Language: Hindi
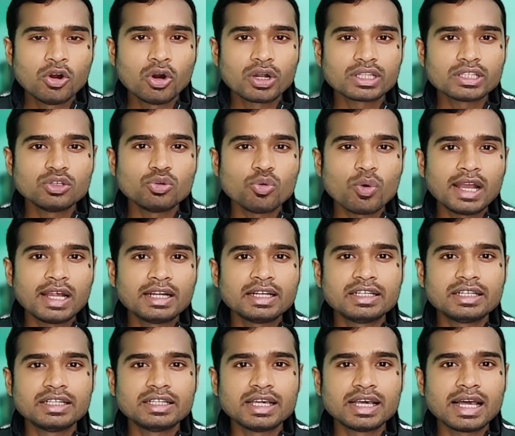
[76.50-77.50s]
और यू
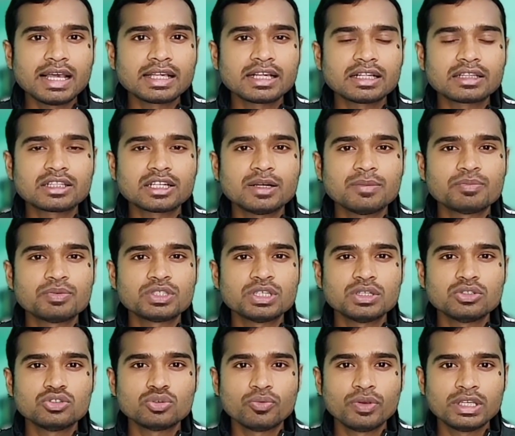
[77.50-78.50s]
आई के तरफ से
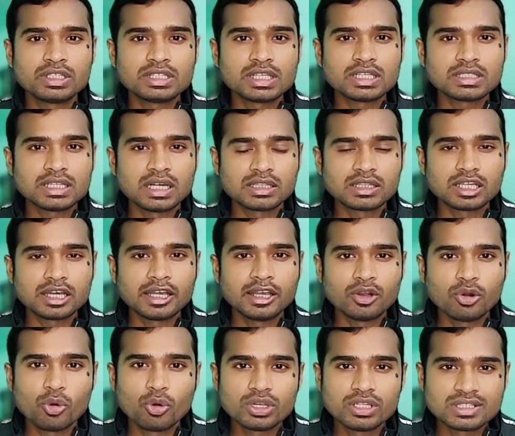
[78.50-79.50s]
जो भेजा जाता है
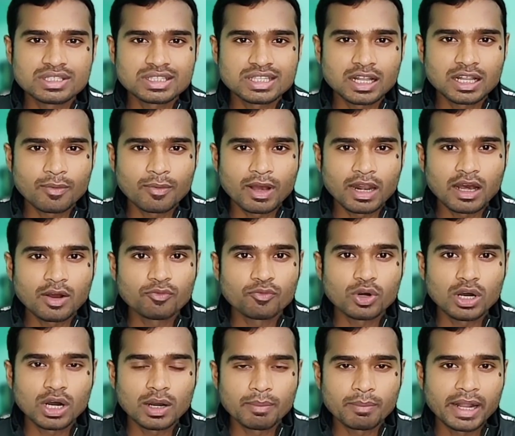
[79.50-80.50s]
ओरिजिनल वाला
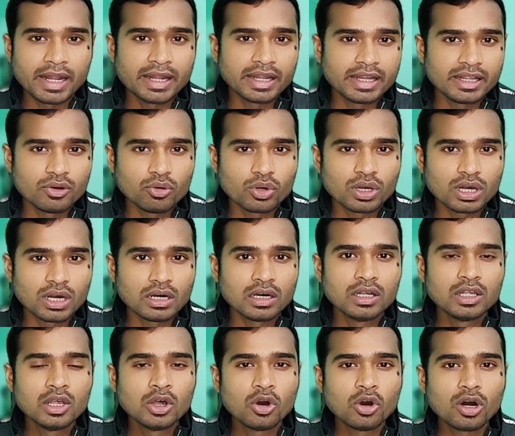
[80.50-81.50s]
वह मान्य होगा
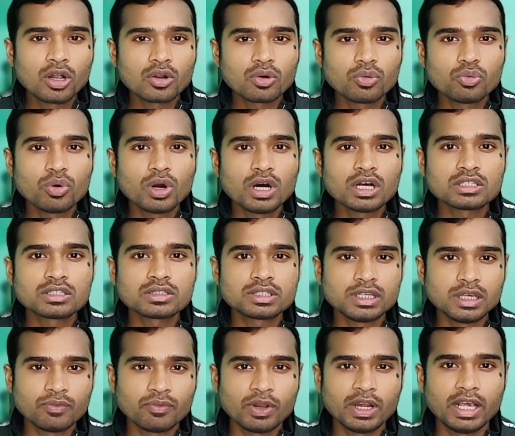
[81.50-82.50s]
और वह
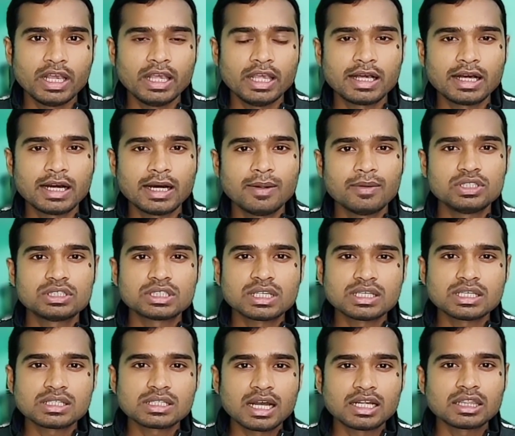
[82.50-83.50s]
सेफ रहेगा
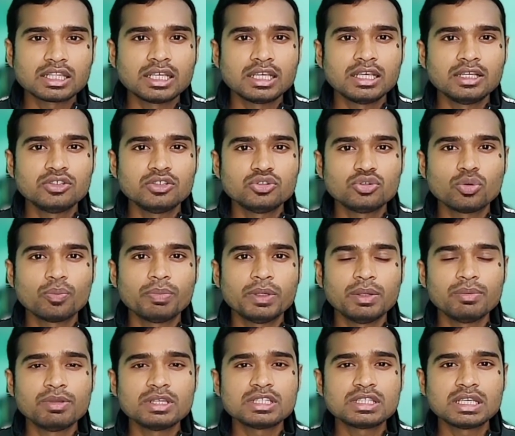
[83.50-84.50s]
इसके साथ ही जो
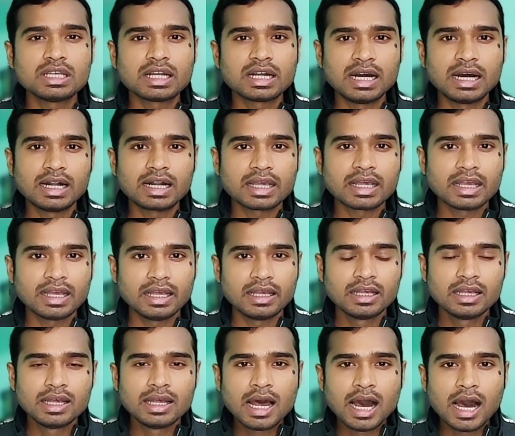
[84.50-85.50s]
पीवीसी कार्ड है
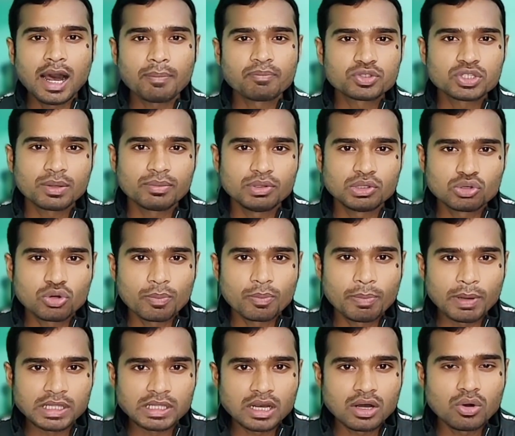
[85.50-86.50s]
आप सभी को
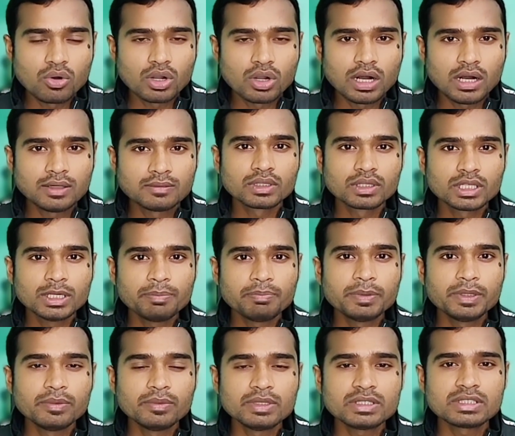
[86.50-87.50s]
पता होगा कि
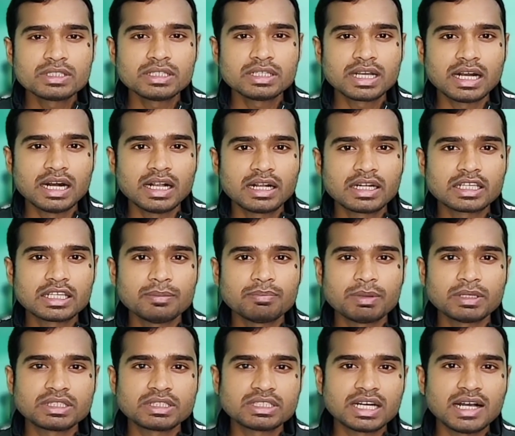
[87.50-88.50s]
पीवीसी कार्ड की
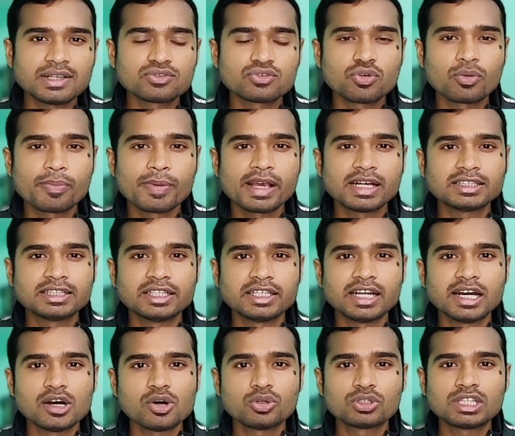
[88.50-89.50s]
पचास रुपया
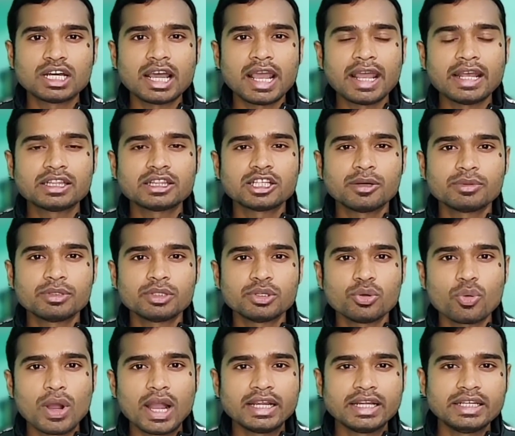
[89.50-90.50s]
देना होता है तब यू
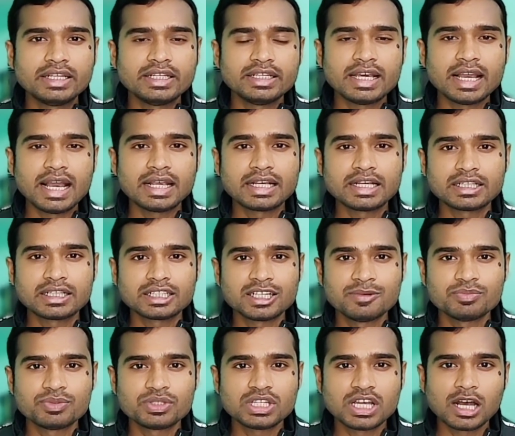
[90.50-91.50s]
के
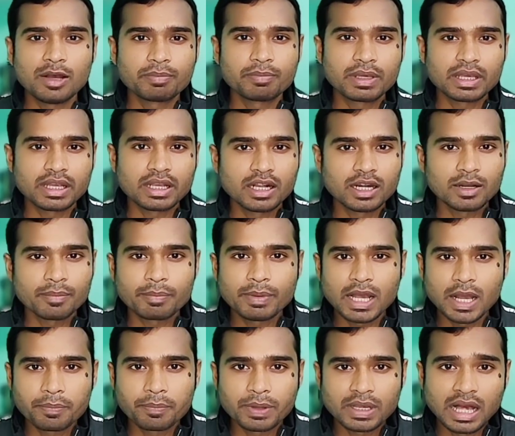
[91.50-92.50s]
तरफ से आपके घर पे
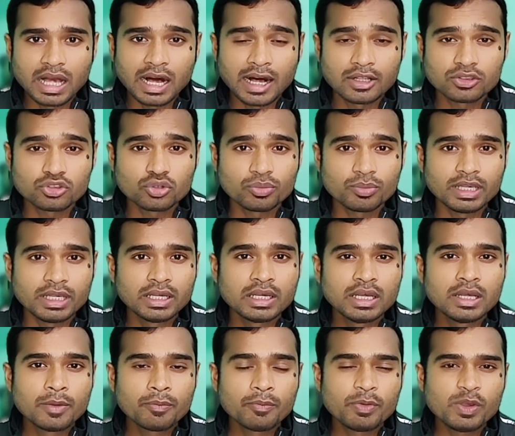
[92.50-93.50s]
आपके हाथों में
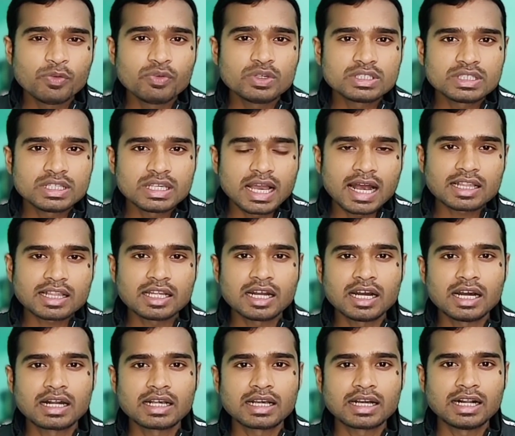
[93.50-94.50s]
पीवीसी
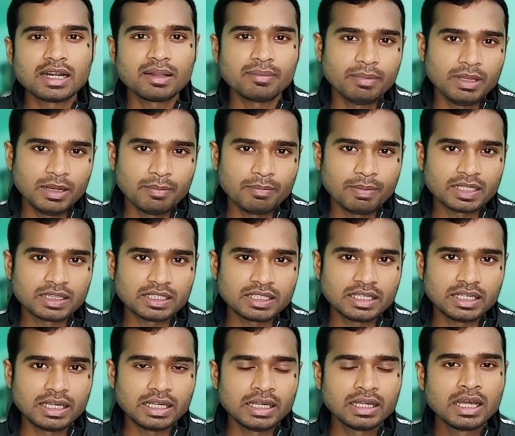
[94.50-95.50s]
आधार कार्ड मिल पाती
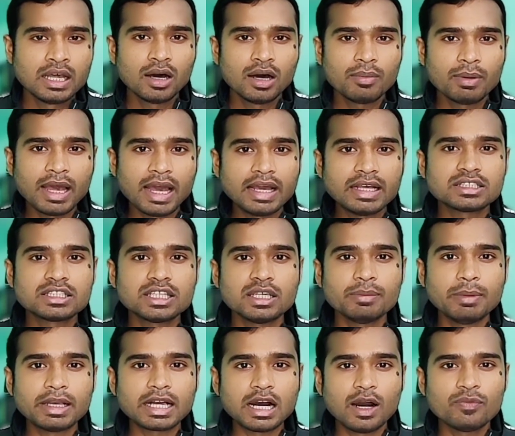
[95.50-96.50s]
है अब ऐसे
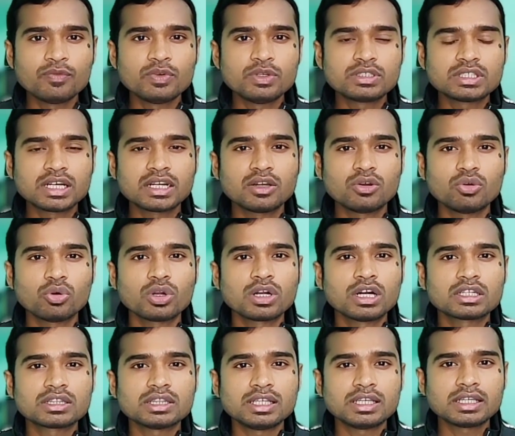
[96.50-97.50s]
में काफ़ी सारे लोग
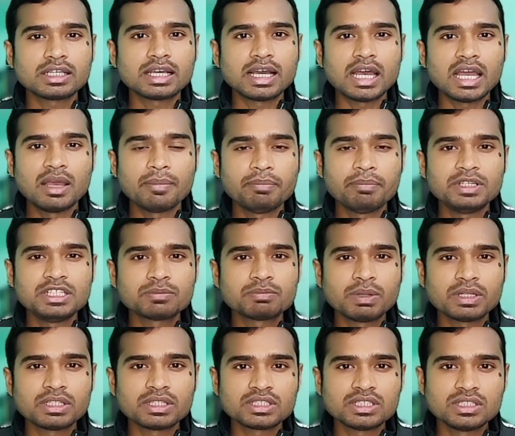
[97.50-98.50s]
करते क्या है बीस
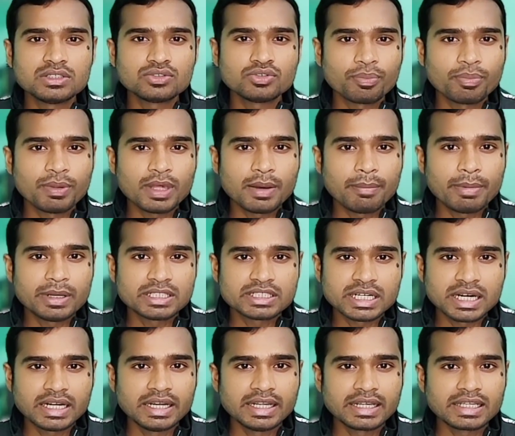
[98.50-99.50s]
पच्चीस रुपया
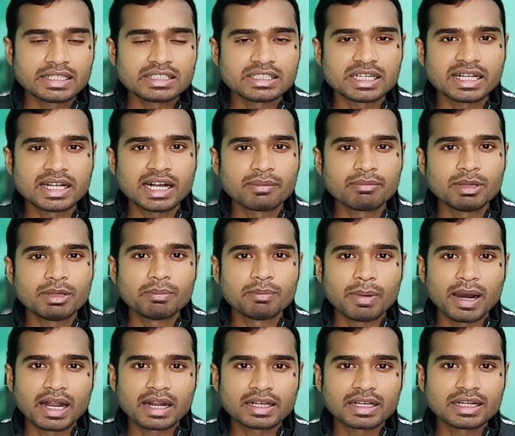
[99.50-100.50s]
बचाने के चक्कर में
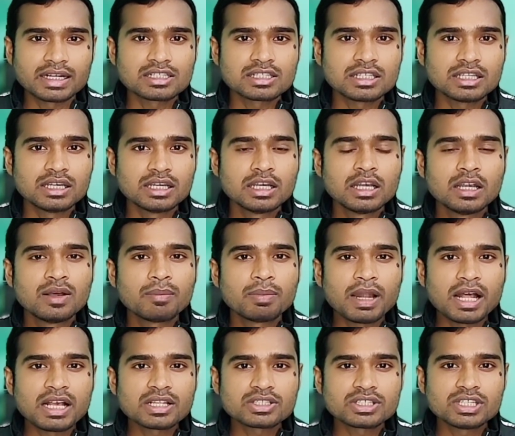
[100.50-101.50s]
मार्केट से
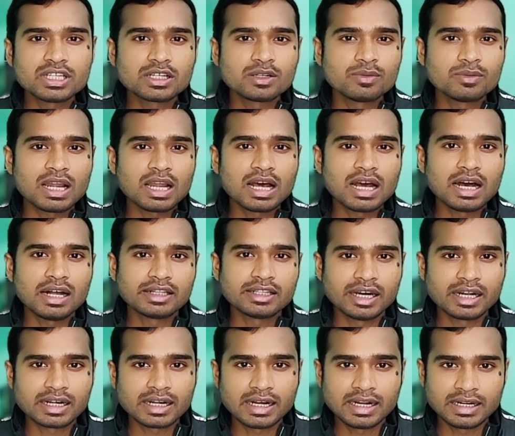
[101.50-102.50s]
प्लास्टिक वाला
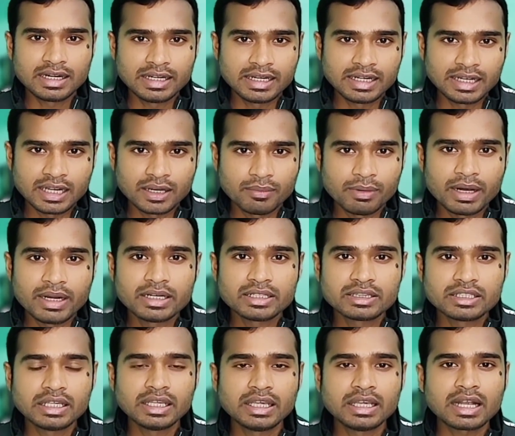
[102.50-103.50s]
आधार कार्ड निकलवा
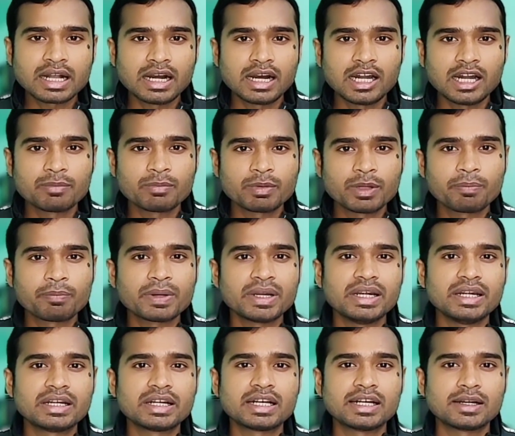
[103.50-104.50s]
लेती हैं कार्ड पर
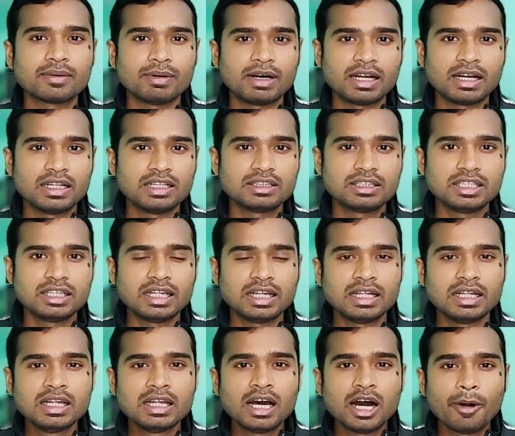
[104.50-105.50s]
प्रिंट करवा लेती हैं
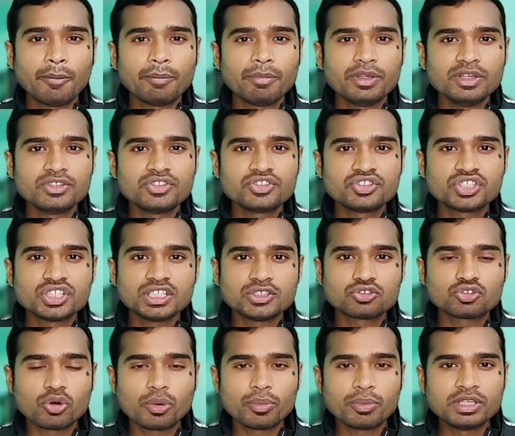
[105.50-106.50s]
अब इस
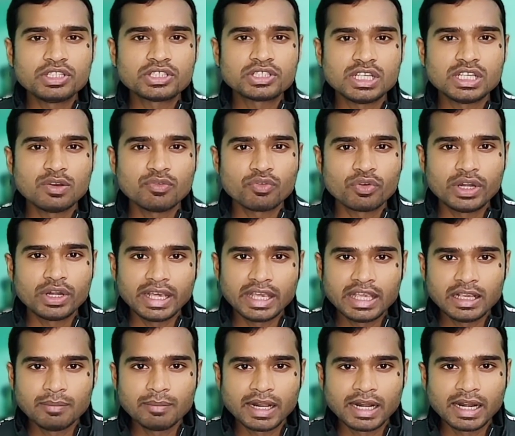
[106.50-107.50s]
चीज़ को भी सेफ
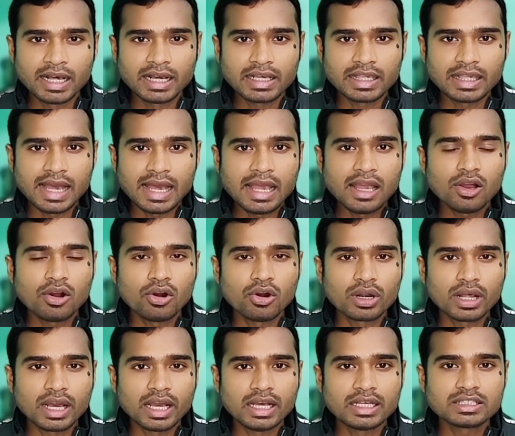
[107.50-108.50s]
नहीं माना गया है
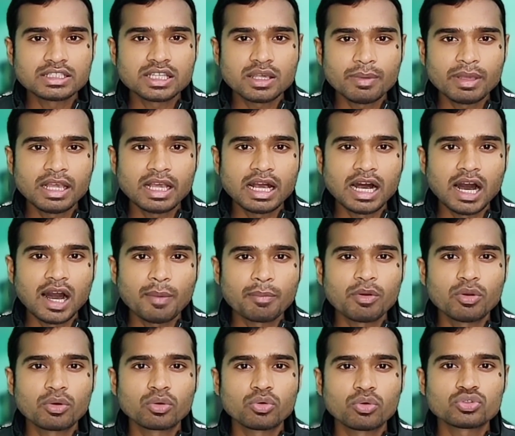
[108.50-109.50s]
और ऐसे में आप
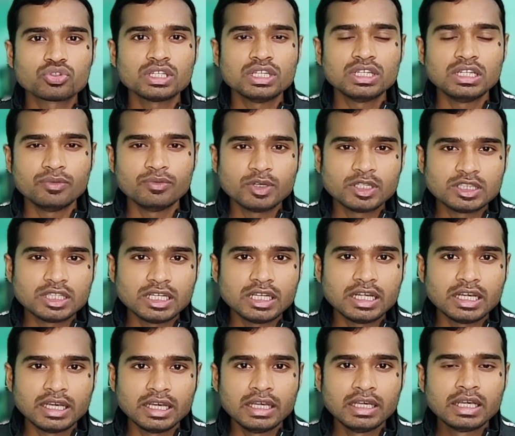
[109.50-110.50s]
लोगों से निवेदन
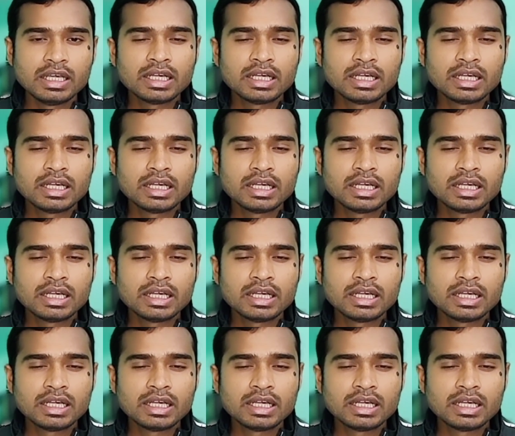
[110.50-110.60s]
है